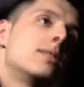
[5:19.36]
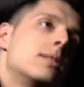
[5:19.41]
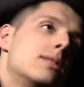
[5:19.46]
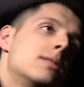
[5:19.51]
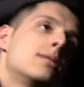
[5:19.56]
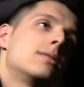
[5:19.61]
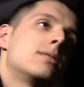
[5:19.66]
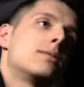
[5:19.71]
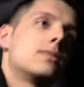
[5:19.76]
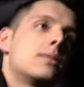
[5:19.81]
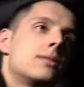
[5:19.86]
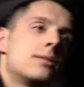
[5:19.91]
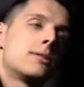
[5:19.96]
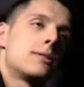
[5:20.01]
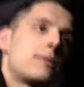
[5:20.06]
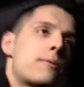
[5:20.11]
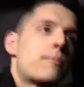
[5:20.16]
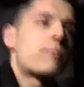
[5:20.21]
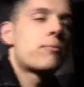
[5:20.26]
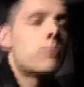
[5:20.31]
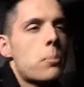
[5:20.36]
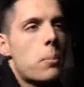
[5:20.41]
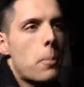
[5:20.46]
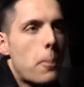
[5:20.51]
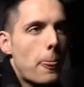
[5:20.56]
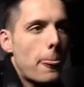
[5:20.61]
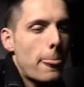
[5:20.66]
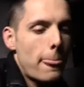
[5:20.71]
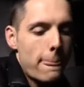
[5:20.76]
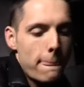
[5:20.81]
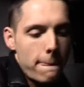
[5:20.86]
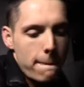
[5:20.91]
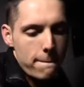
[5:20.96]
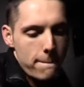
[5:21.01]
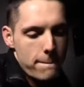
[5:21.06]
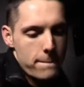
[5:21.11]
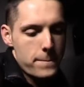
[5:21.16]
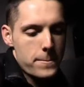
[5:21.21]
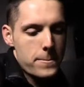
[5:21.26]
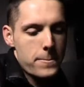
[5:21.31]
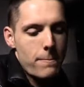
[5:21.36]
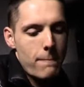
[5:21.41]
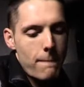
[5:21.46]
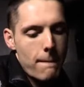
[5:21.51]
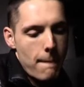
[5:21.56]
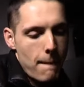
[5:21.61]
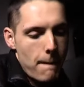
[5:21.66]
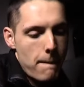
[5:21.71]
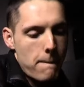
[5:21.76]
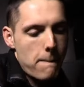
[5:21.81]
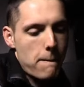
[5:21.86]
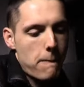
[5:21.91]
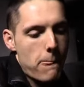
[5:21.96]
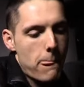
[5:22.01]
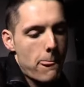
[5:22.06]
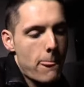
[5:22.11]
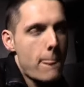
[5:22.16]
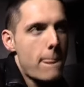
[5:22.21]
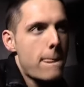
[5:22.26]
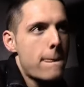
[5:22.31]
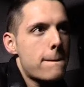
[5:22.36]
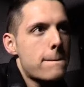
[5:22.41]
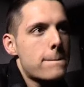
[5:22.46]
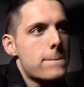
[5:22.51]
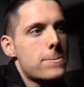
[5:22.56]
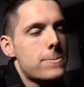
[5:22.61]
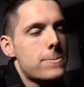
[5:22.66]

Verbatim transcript: No to dlaczego nie mogłeś sam jej powiedzieć, żeby sobie darowała?